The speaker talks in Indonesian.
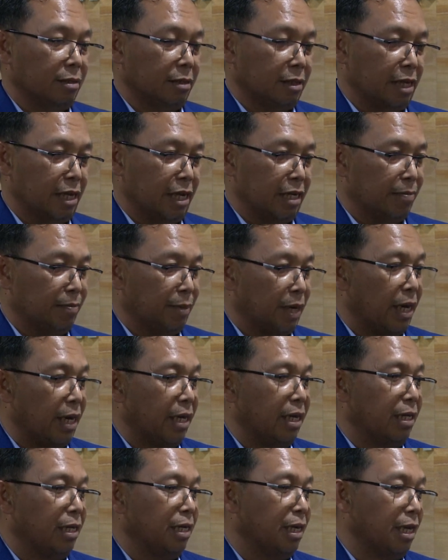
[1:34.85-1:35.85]
dan pada
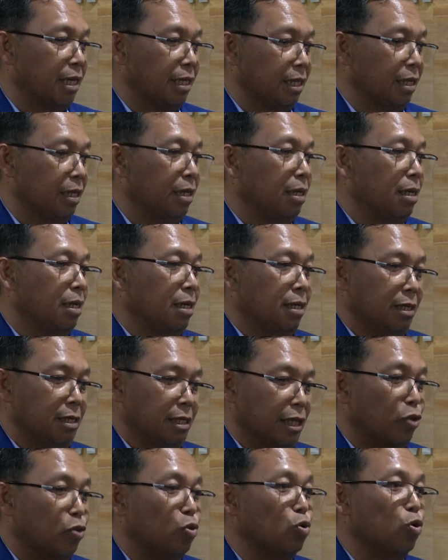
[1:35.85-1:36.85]
akhirnya nanti
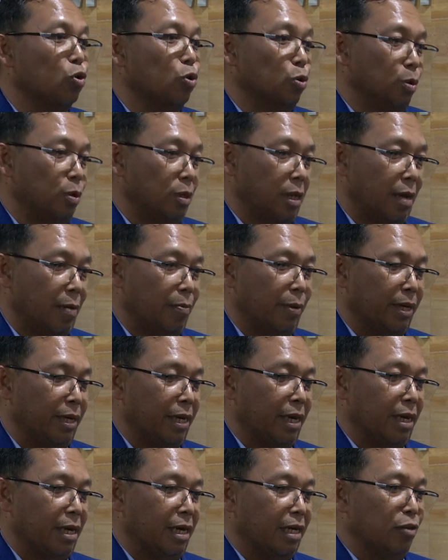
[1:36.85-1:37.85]
kita tunggu apa yang
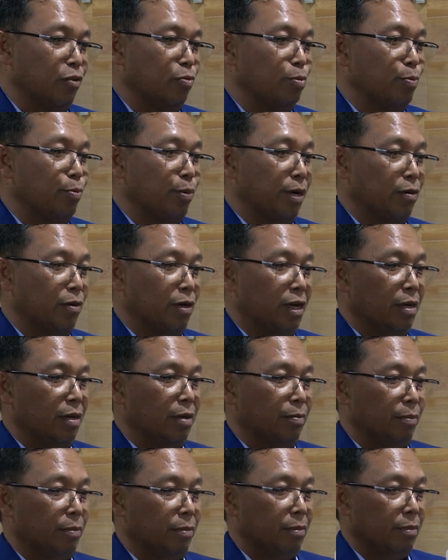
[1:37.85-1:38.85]
akan diumumkan oleh
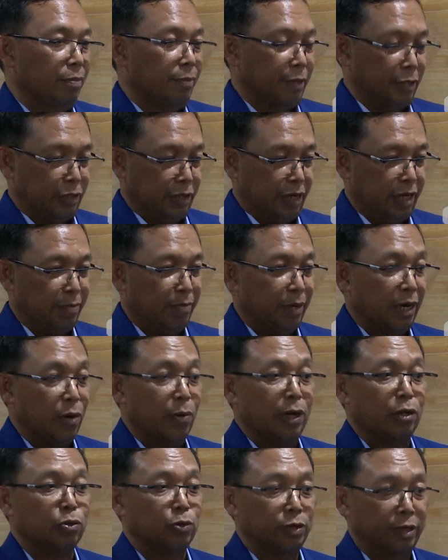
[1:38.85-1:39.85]
presiden pada
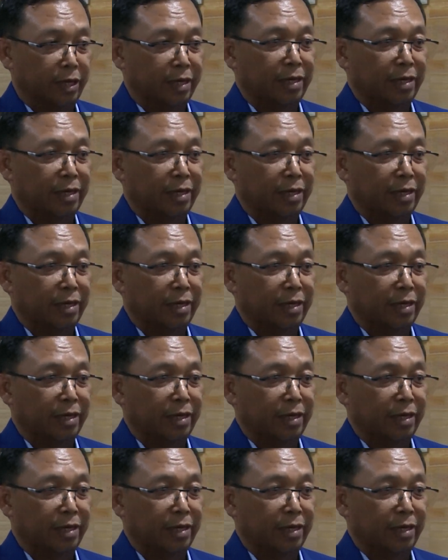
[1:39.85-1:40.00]
waktu.